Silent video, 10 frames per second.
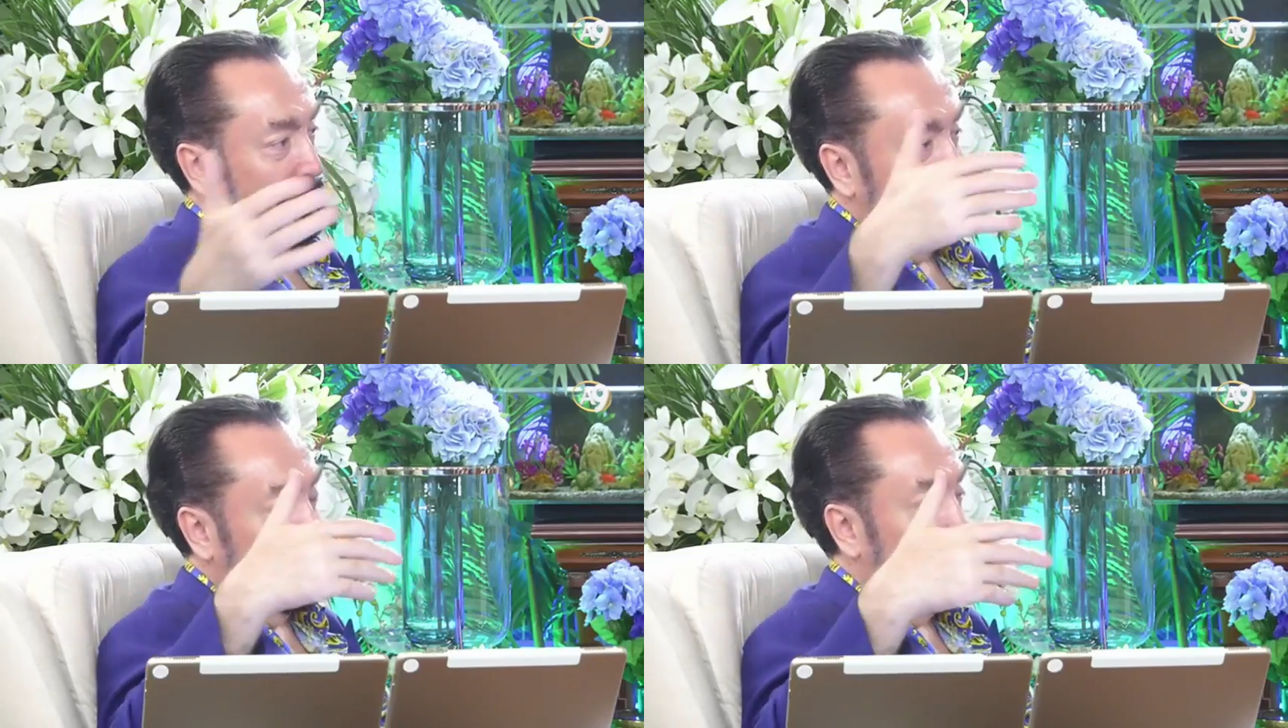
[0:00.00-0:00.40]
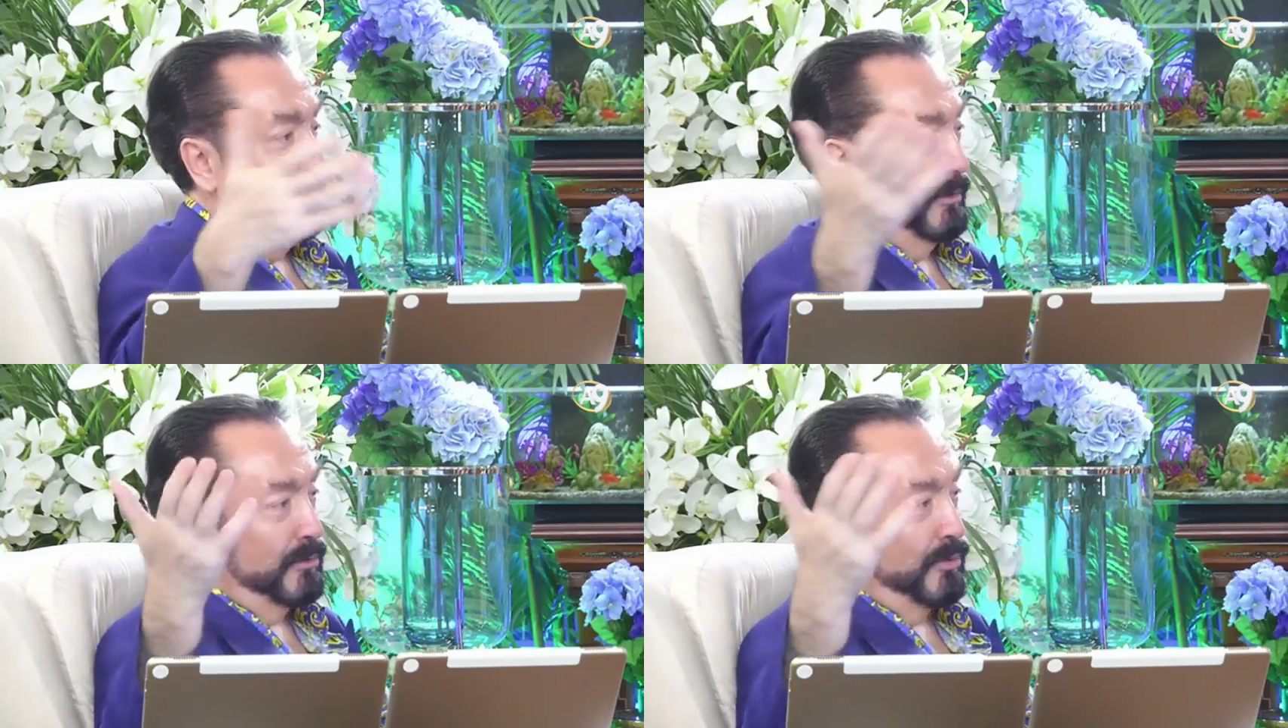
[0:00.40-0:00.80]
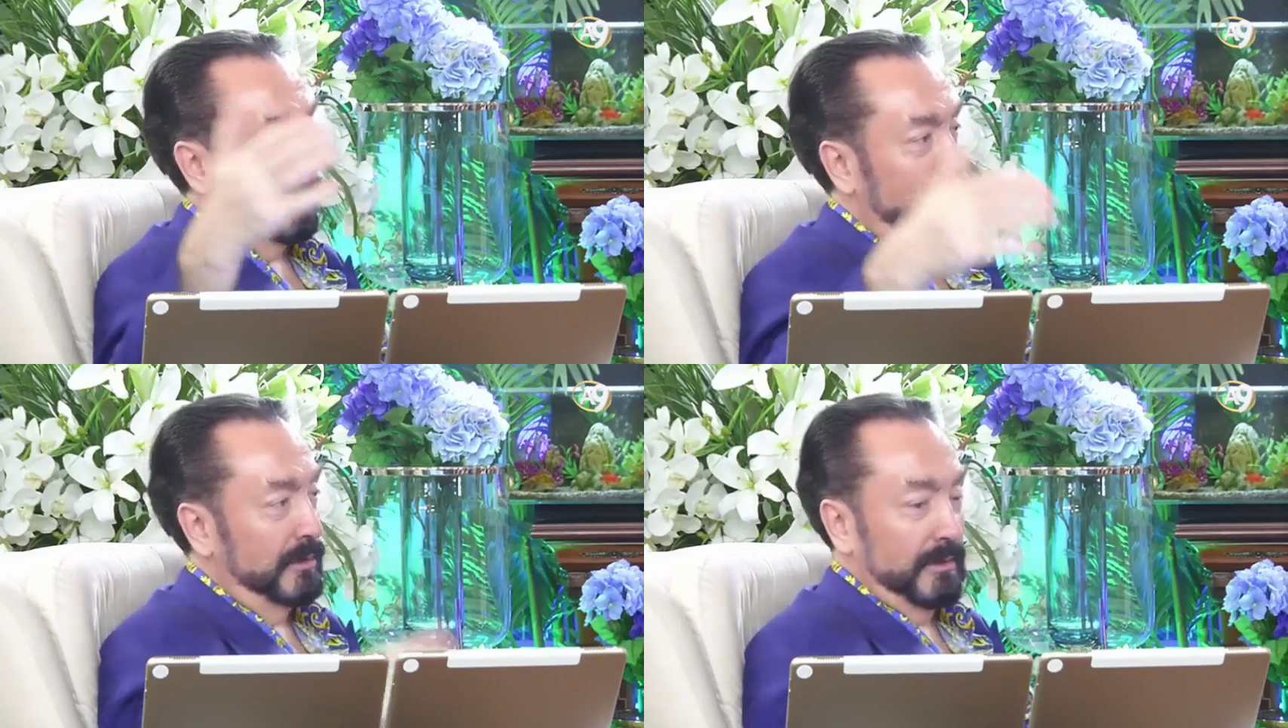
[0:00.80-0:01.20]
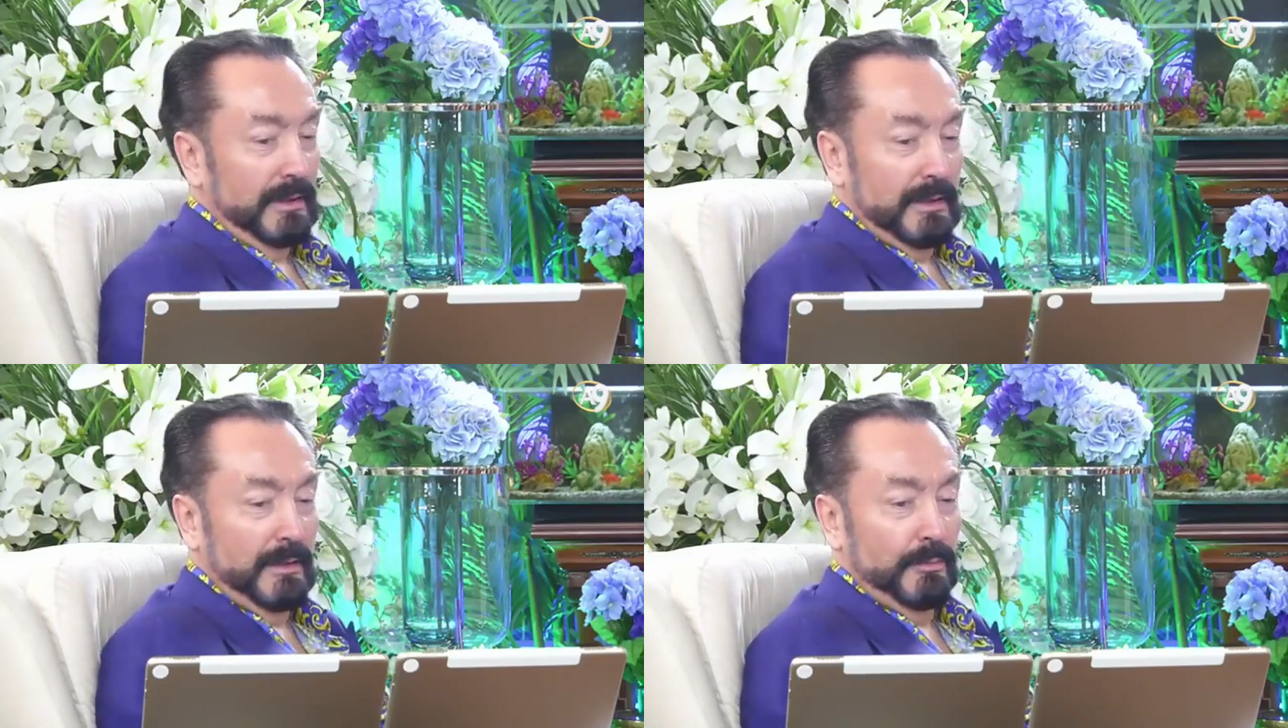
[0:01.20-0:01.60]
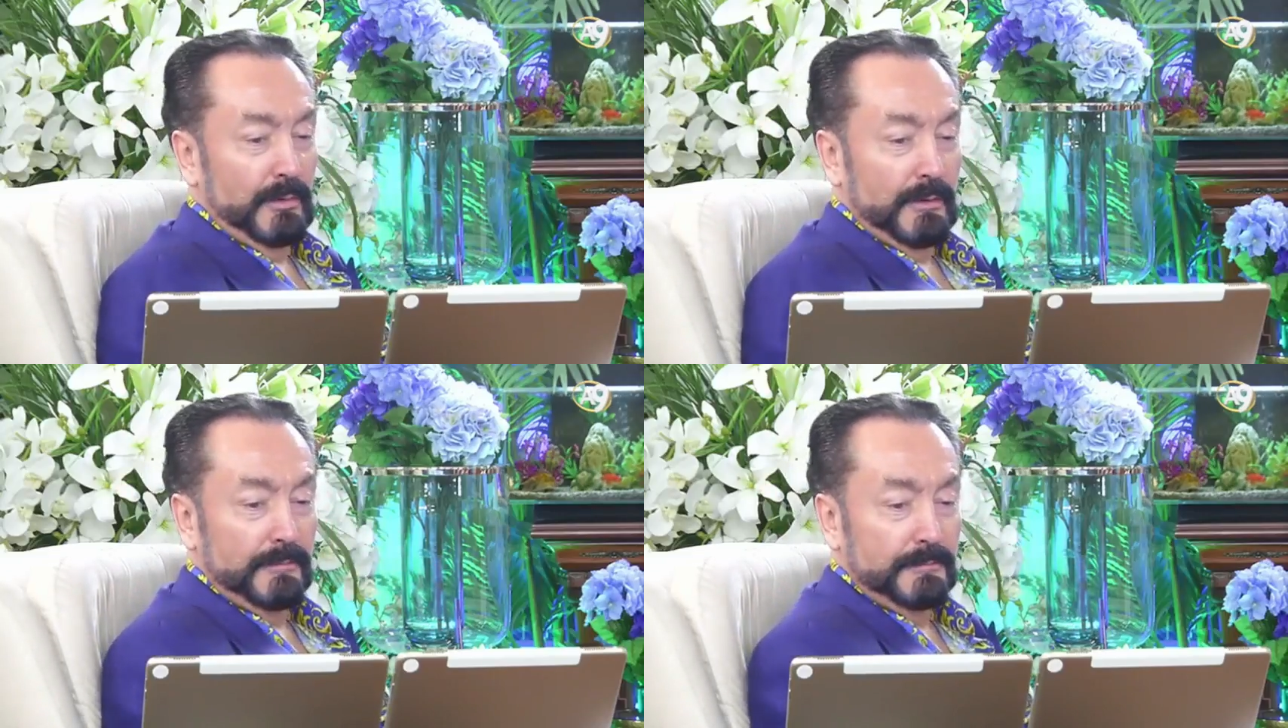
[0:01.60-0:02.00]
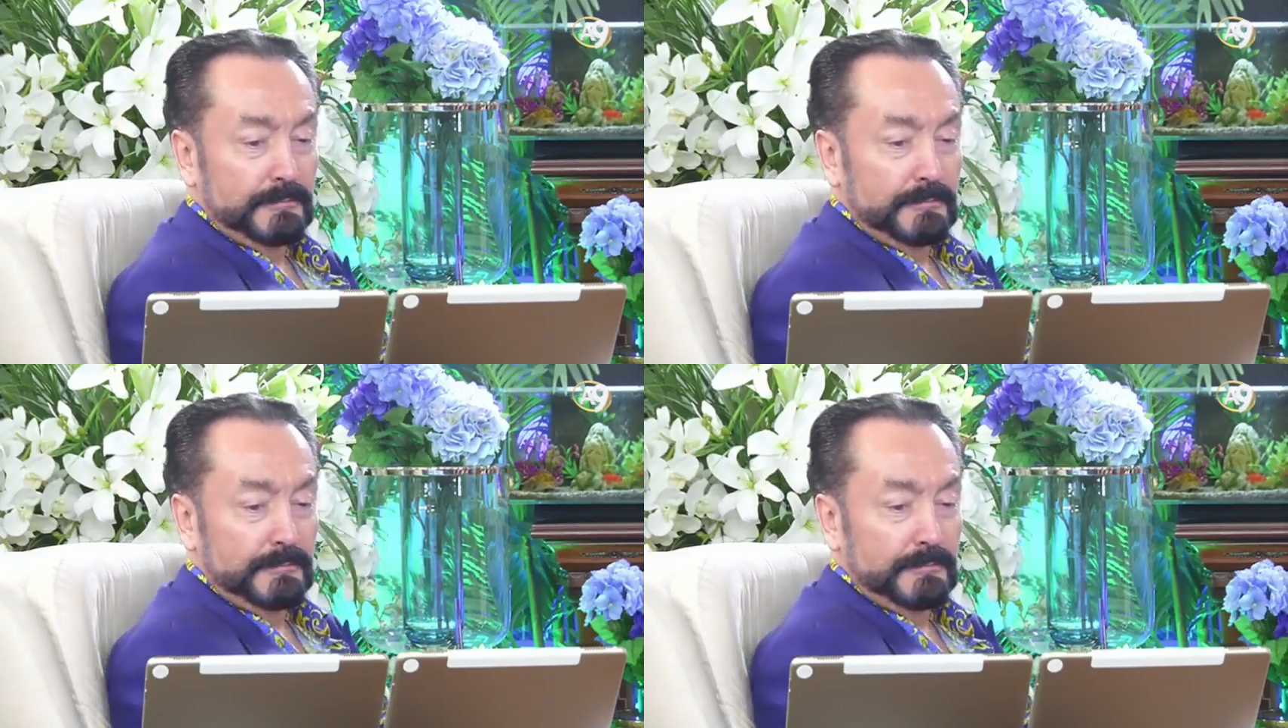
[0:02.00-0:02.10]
her yerde çoğaltıldı elhamdülillah.